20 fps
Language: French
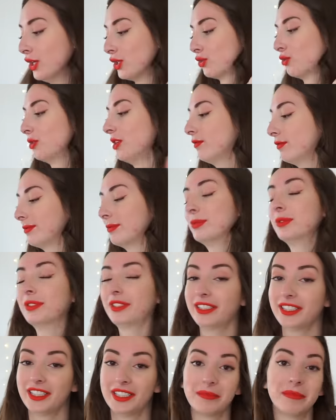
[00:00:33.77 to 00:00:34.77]
Je voulais vous
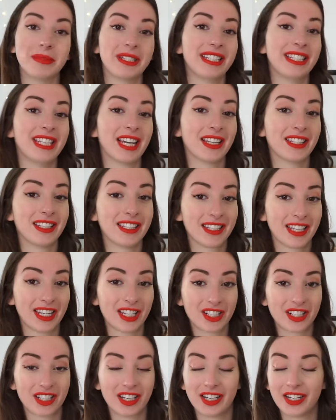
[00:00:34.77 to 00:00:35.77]
montrer mes derniers
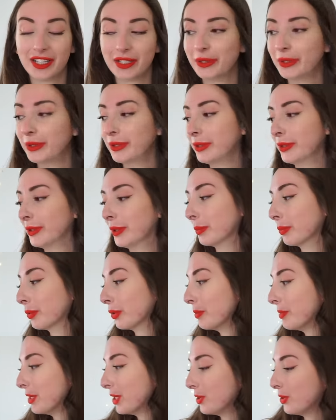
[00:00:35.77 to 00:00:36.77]
achats euh, en
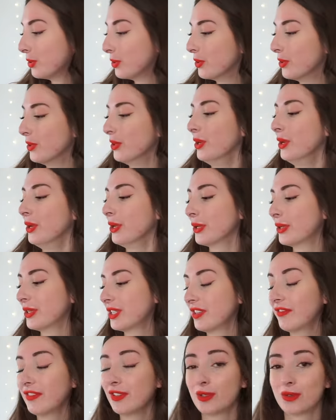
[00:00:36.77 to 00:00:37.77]
premier lieu que
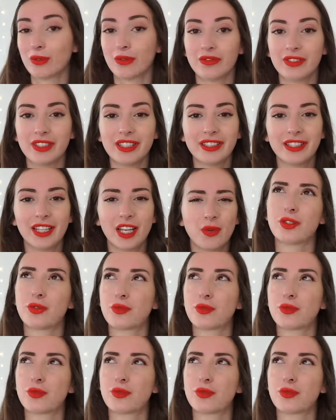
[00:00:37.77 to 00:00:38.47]
j'ai fait sur Vinted.